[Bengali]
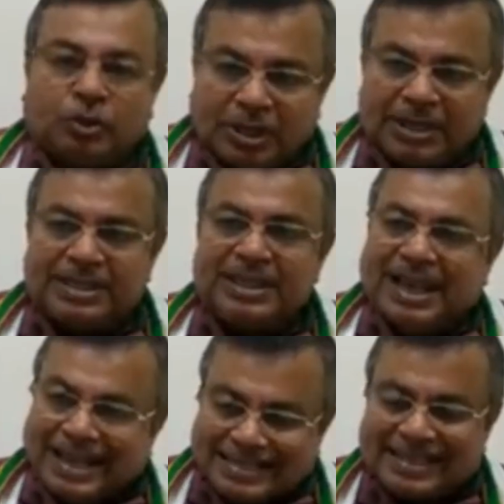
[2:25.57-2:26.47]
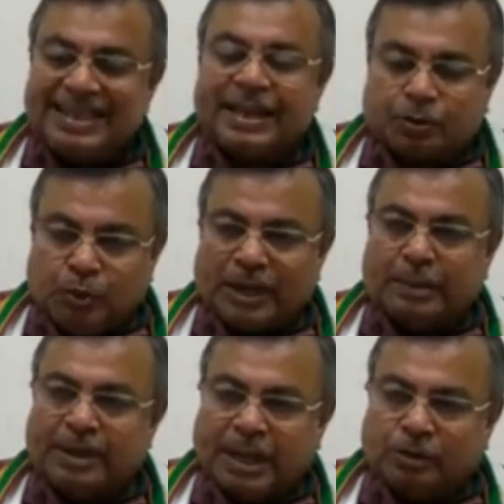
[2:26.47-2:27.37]
যথারীতি আজকেই একটু
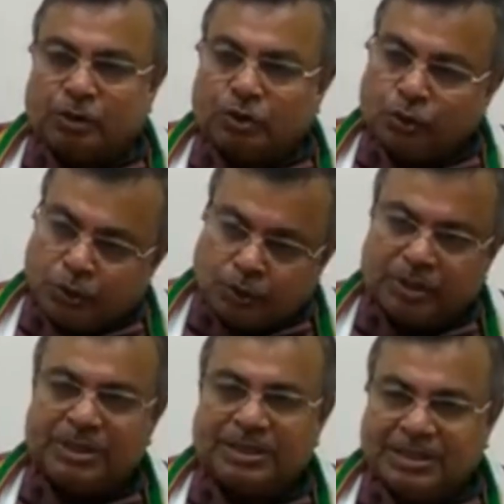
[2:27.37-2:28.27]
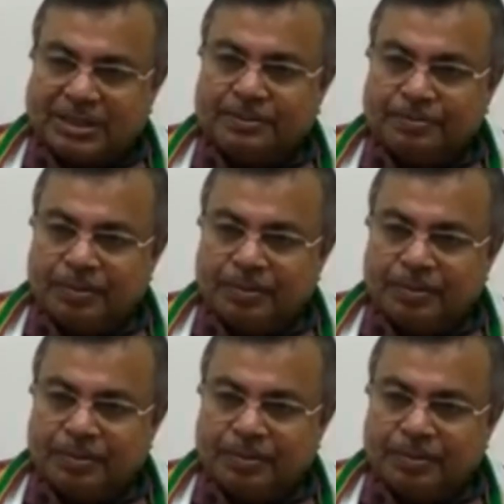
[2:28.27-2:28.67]
আগে আমি কাগজে সই করে দিয়েছি